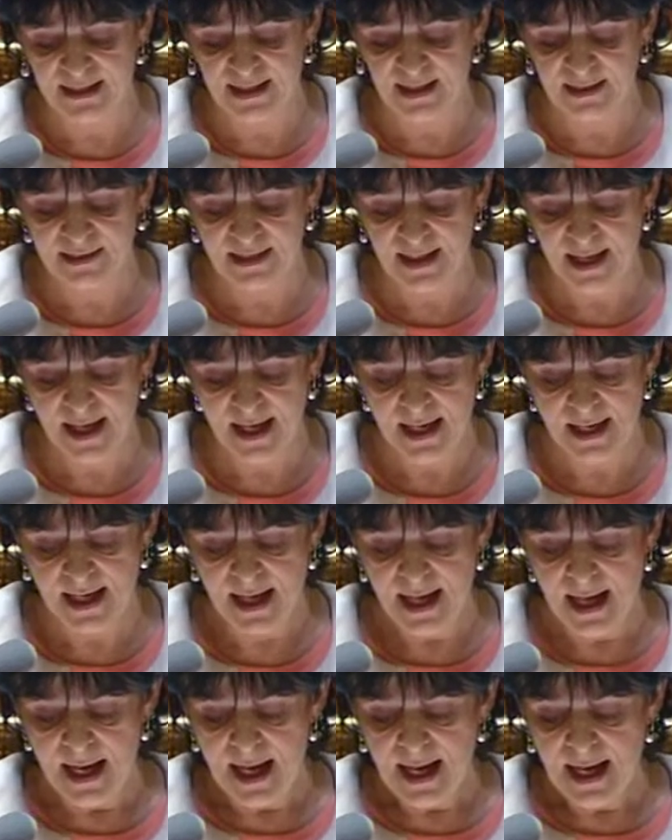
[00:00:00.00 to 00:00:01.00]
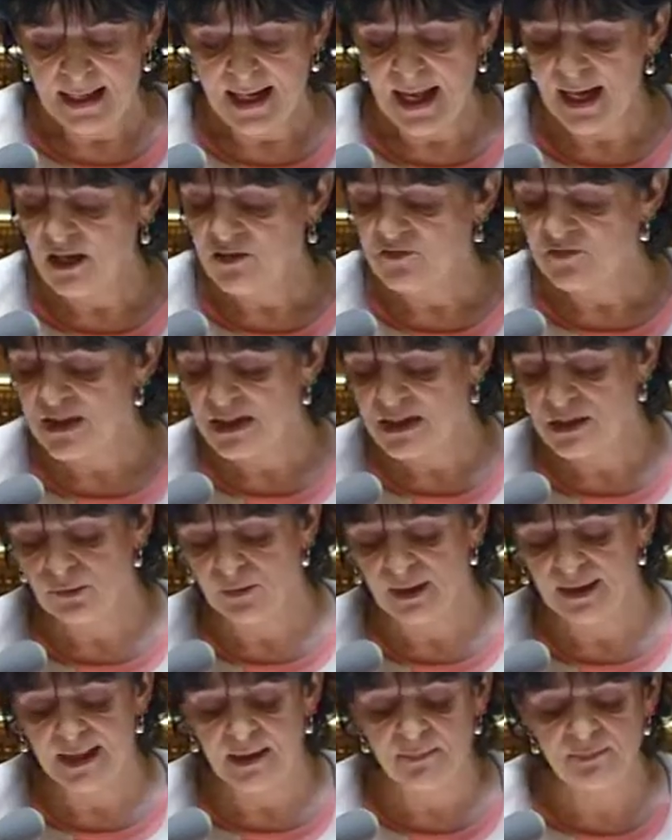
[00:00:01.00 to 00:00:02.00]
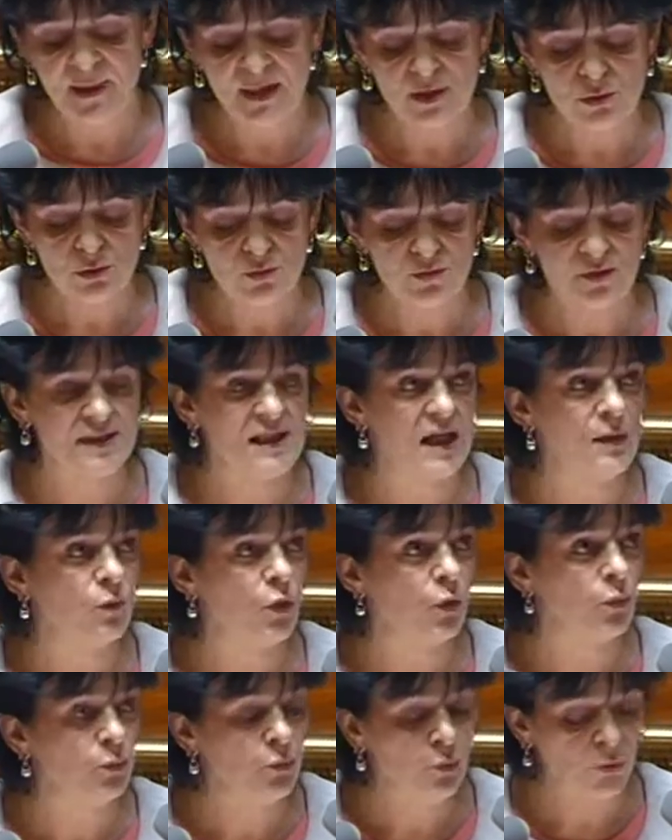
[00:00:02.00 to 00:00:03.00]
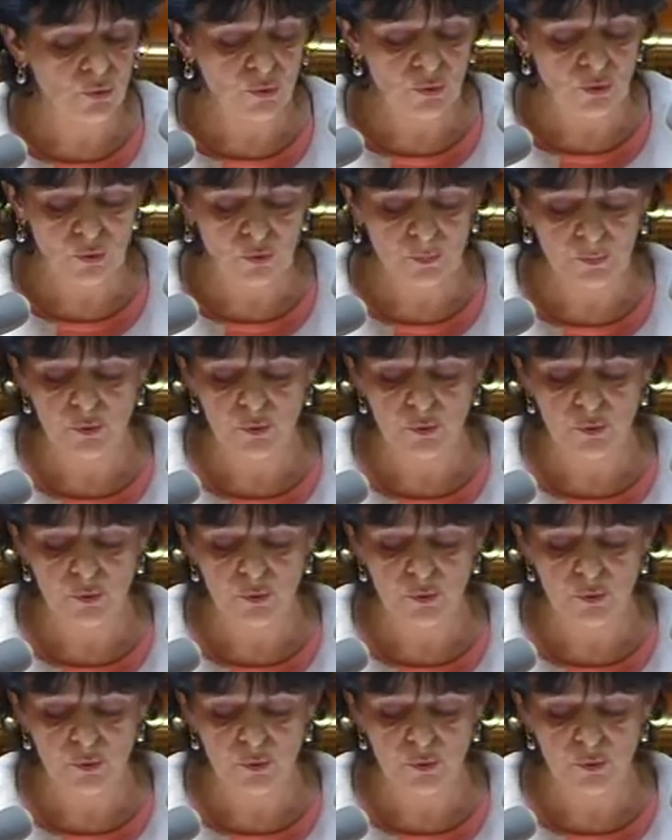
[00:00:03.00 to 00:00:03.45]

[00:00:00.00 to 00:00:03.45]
dernier, la réflexion n'était pas suffisamment mûre